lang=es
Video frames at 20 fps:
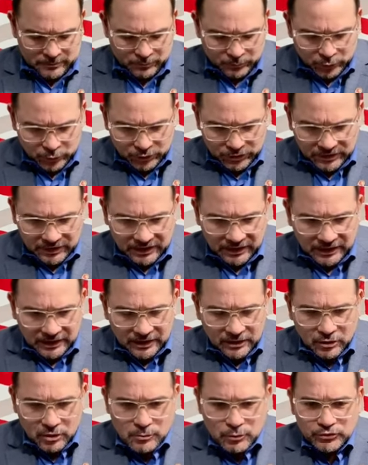
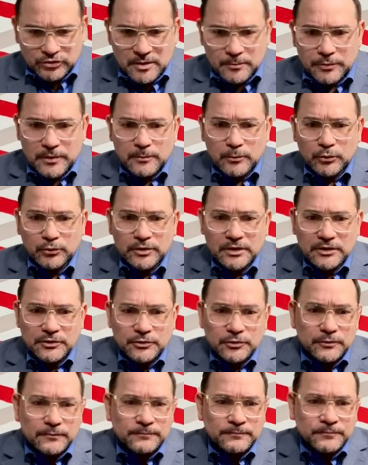porque, como siempre hemos
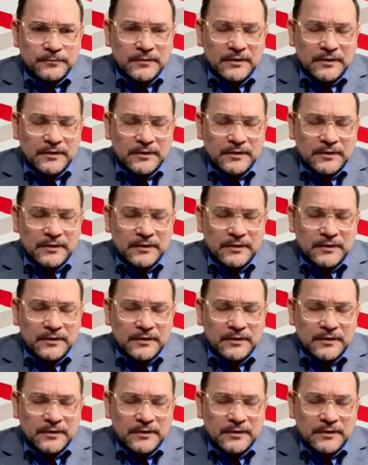dicho,